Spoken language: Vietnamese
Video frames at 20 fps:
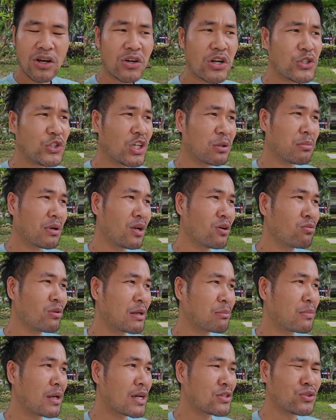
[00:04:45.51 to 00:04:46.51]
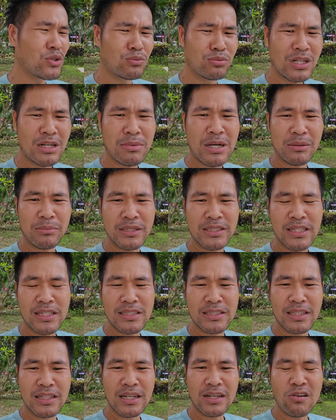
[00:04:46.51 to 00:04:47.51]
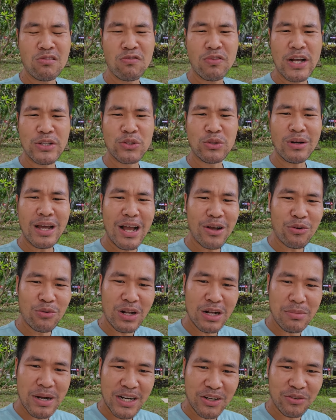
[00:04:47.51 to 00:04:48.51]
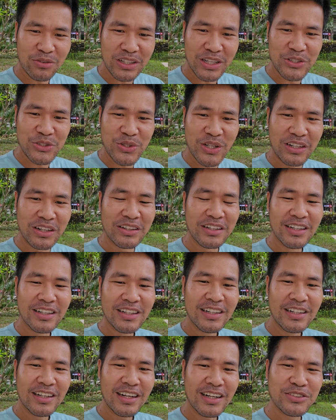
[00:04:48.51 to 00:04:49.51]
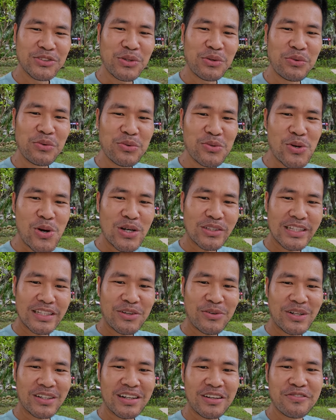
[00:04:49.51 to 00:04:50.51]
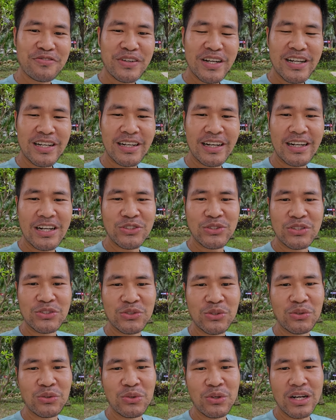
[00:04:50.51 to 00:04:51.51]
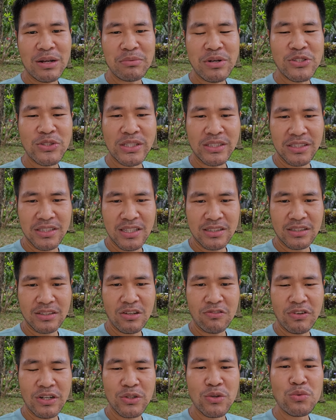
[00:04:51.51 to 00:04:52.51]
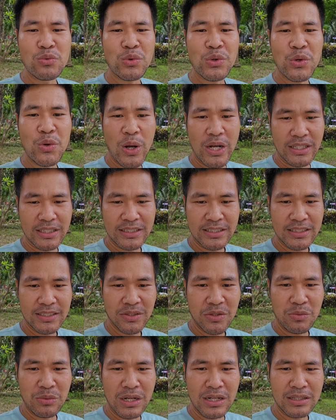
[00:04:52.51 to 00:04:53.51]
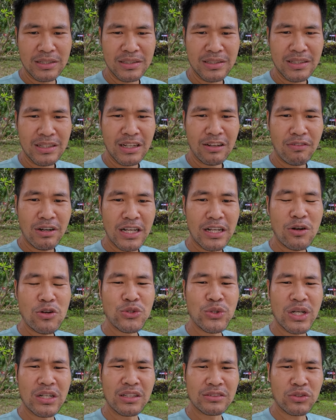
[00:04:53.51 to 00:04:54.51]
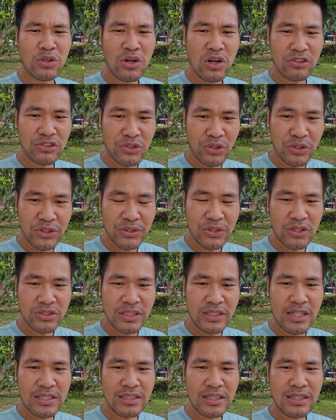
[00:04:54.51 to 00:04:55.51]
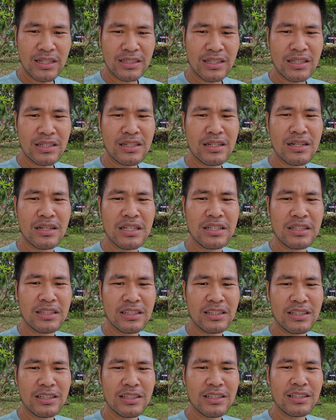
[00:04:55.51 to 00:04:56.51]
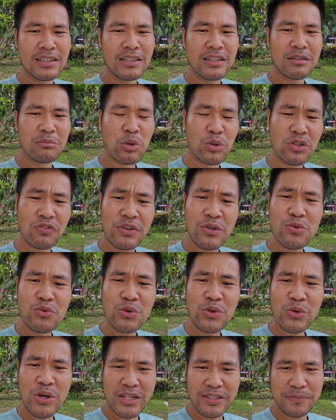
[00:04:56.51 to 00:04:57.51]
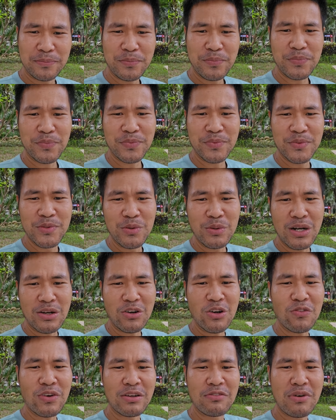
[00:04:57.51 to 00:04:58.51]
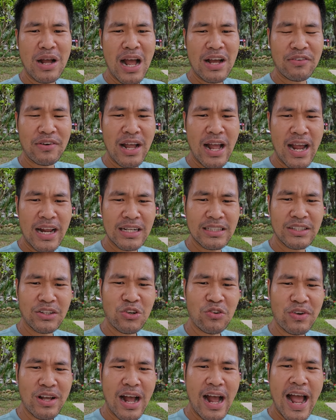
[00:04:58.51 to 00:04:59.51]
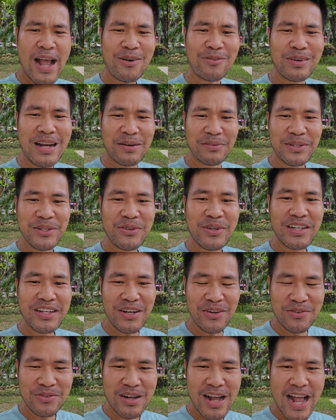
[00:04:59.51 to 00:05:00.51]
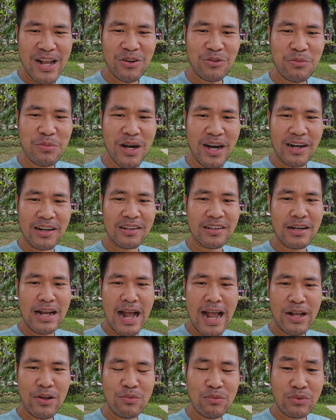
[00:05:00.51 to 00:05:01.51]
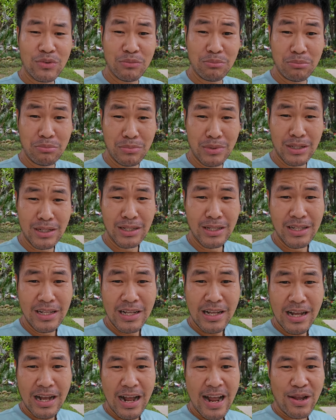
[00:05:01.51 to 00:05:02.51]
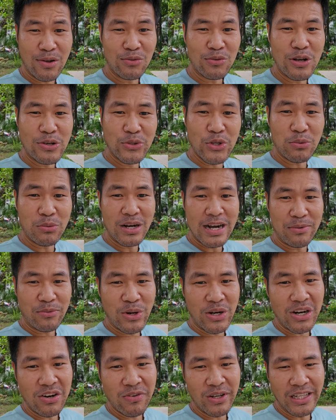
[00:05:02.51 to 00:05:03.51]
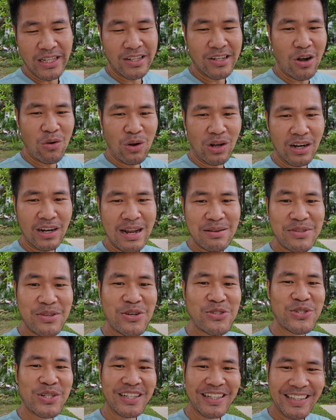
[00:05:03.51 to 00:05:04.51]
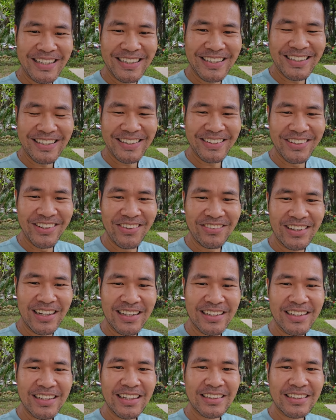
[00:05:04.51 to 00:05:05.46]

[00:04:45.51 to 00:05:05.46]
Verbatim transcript: Còn cái chuyện mà nông nghiệp đa dụng, các bạn biết rằng là gì, là không phải chỗ nào cũng các bạn cũng có thể chuyển à, dụng lúa thành quán cà phê hay là chuyện dùng lúa làm kinh doanh được, nó phải đúng quy hoạch, đúng không ạ? Và cái câu chuyện tôi nói rồi, đó chính là gì, là cái người một là phải đúng quy hoạch, đúng không ạ? Có phải và có hai là gì, có phải ai cũng làm cái điều đấy đâu, ai cũng mở ai cũng ai cũng có dụng mà làm quán cà phê thành công á, làm gì có chuyện đấy, đúng không ạ?